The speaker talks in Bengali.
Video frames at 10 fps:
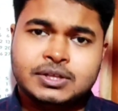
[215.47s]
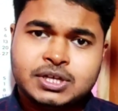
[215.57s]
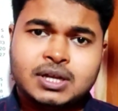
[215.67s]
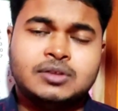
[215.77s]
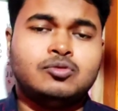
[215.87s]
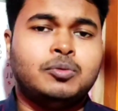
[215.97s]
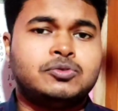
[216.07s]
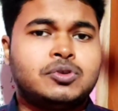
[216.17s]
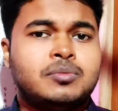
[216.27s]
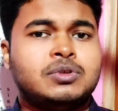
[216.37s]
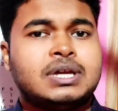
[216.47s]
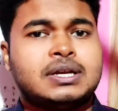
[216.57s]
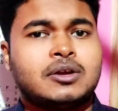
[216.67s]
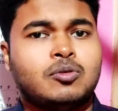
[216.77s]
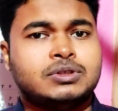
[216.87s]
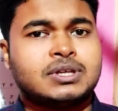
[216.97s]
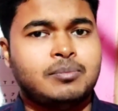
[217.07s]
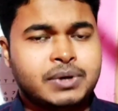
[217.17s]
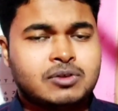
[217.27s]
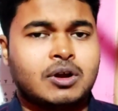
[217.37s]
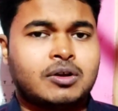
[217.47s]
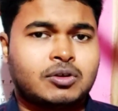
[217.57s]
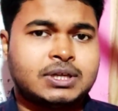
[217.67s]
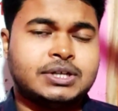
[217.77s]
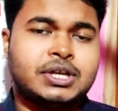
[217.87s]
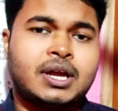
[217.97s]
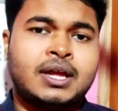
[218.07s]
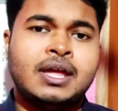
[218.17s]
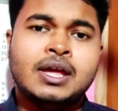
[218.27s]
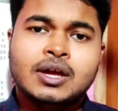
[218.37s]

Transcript: যেখানে দু বছরের মধ্যে একটা কোর্স কমপ্লিট করার কথা সেখানে